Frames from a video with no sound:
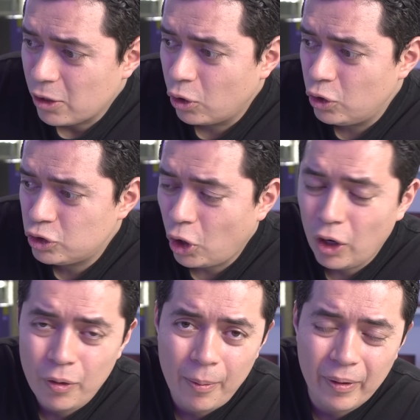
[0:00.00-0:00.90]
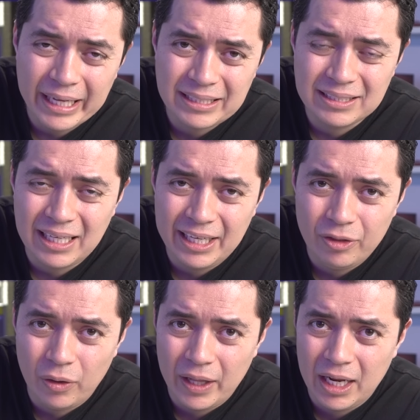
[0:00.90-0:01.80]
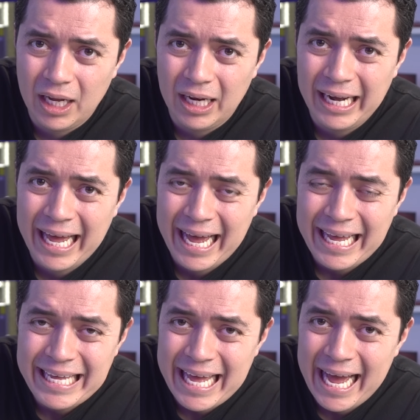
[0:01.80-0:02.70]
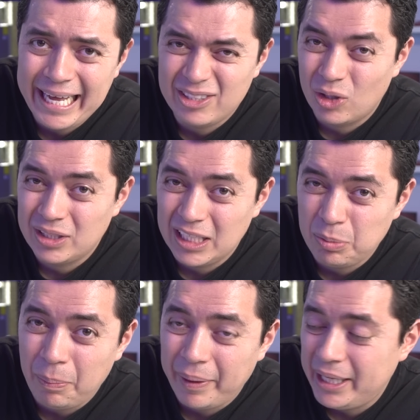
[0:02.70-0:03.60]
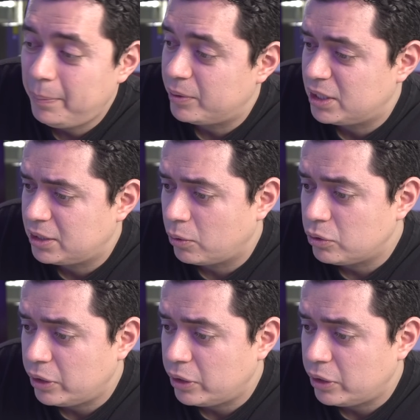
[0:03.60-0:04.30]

con todo lo nuevo que están saliendo de la IA e y todo este despapalle, pues están